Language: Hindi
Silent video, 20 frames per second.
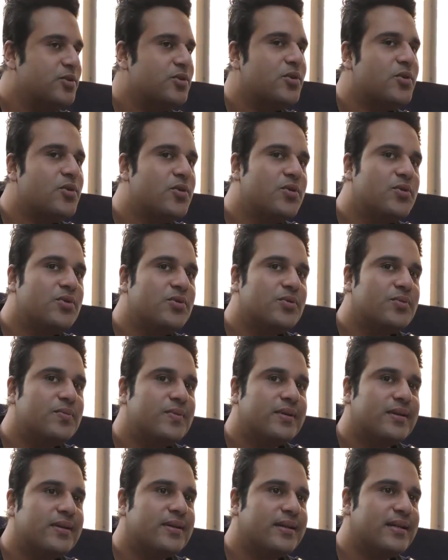तो
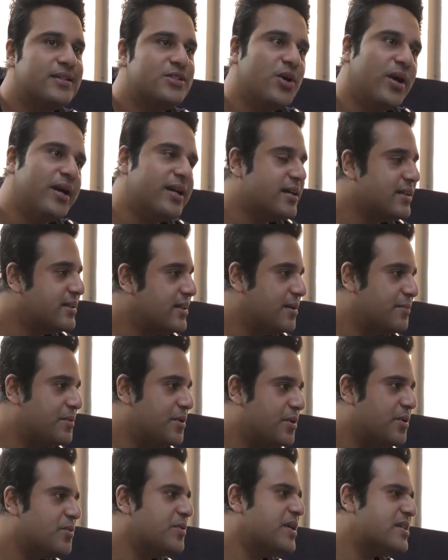इन्जॉय करते हैं
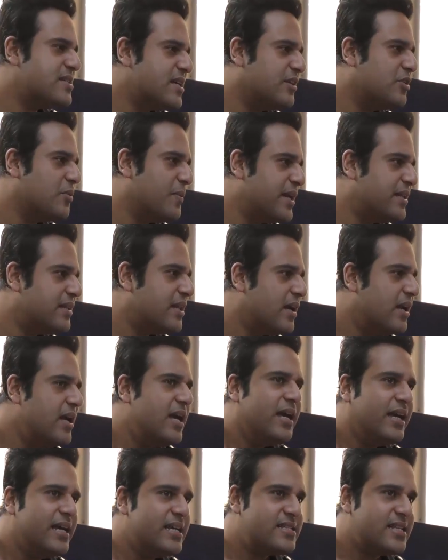क्योंकि उनके साथ तो मैं
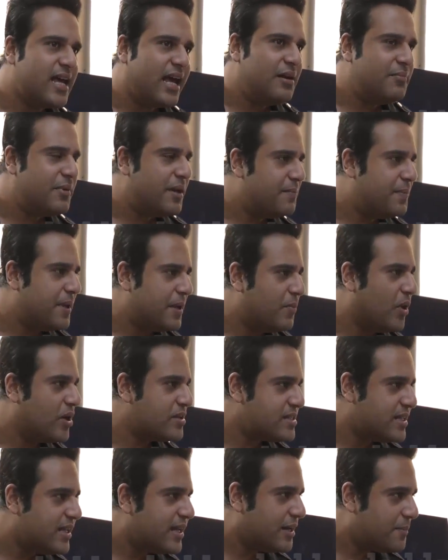इतना इस साल मैं बिग
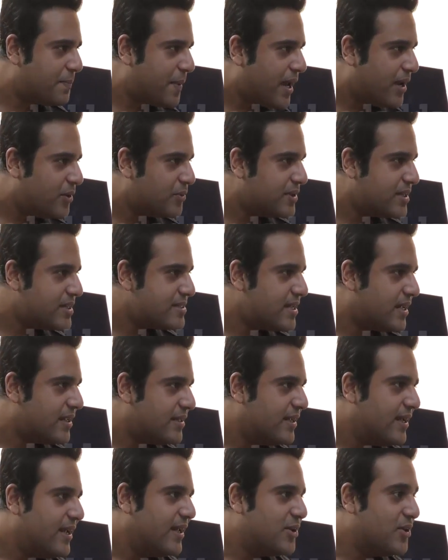बॉस नहीं कर पाया उनके
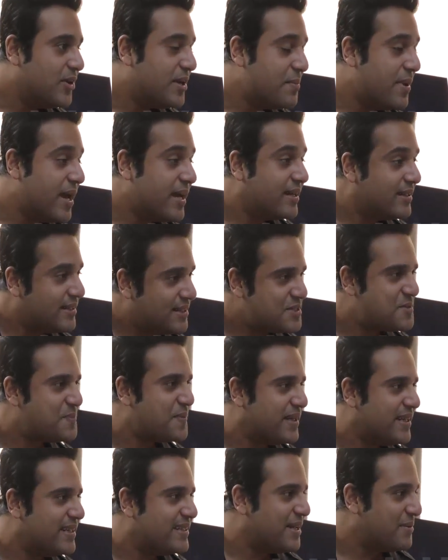साथ क्योंकि मैं कलर्स
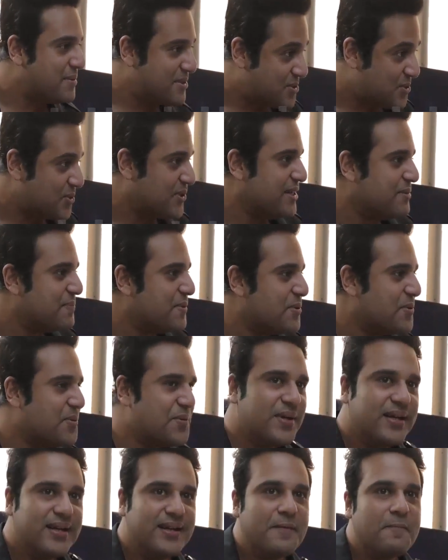पे नहीं था मैं सोनी पे
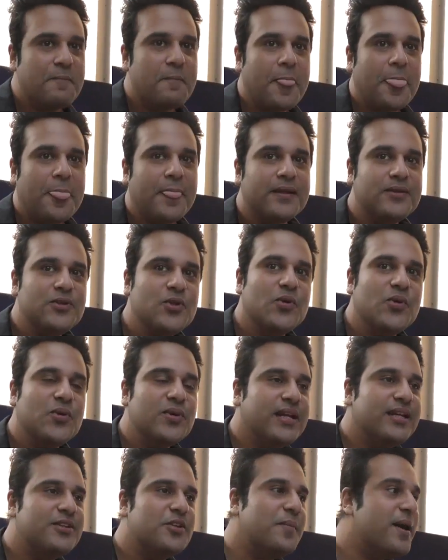हूँ
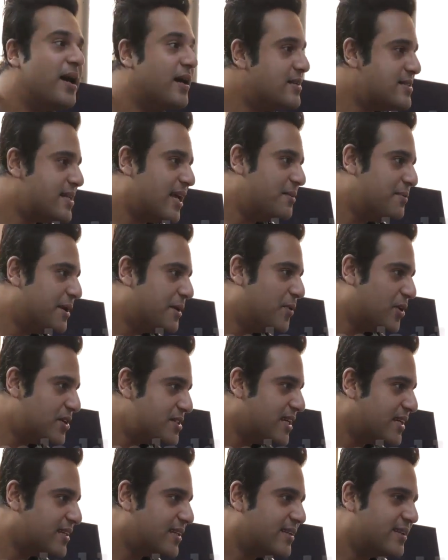तो नहीं तो मैं हर साल बिग
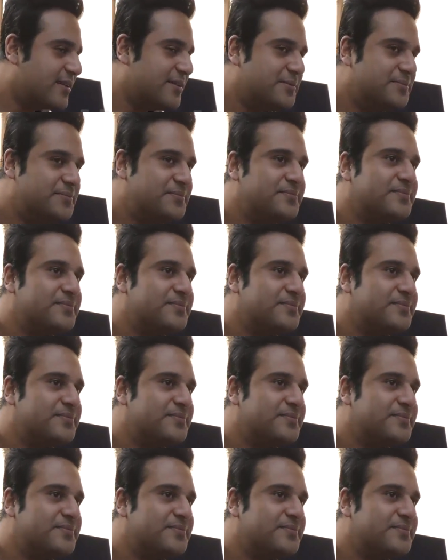बॉस जाता था